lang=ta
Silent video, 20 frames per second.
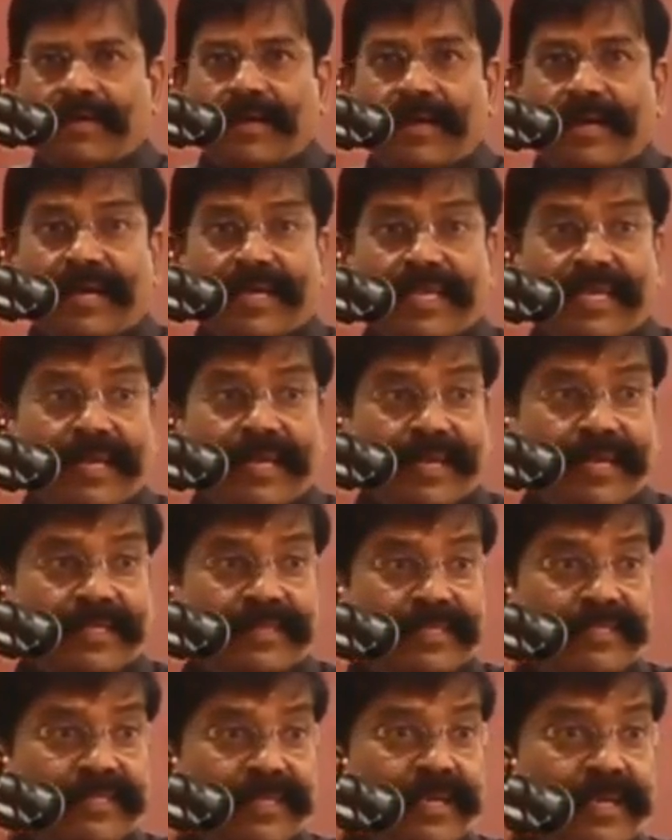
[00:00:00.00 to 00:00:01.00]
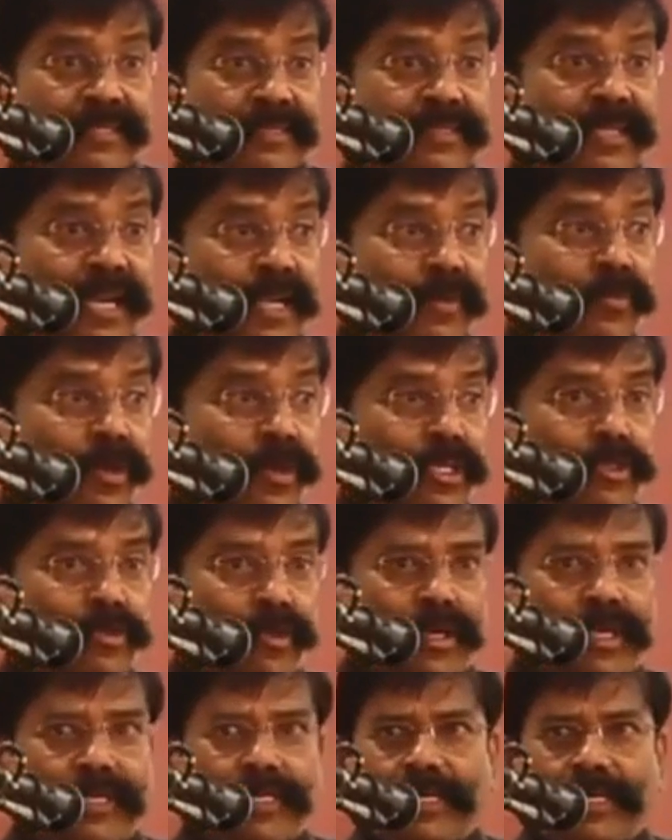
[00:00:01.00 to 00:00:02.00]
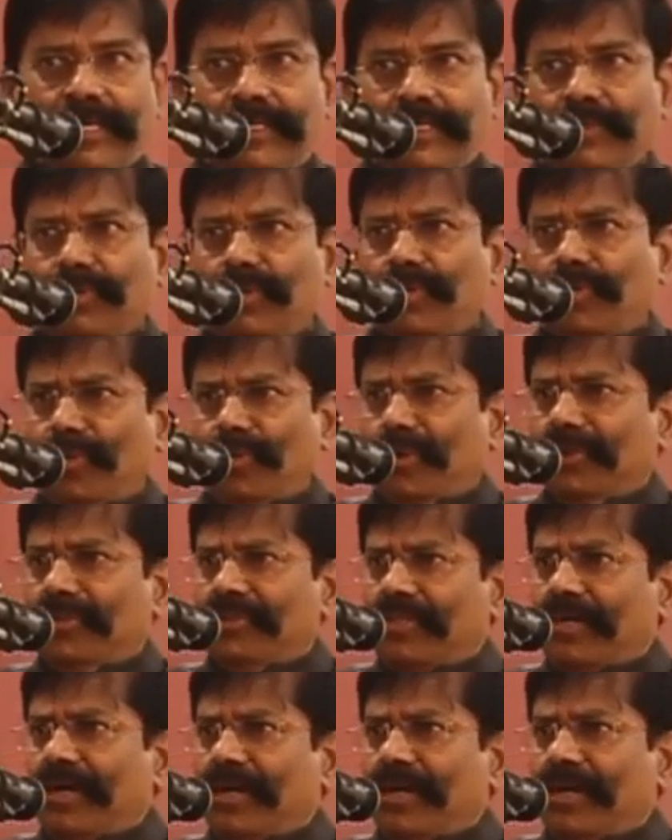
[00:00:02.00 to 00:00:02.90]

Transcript: தாயிலிருந்து தான் தலைமுறை தொடங்குகிறது ஒவ்வொரு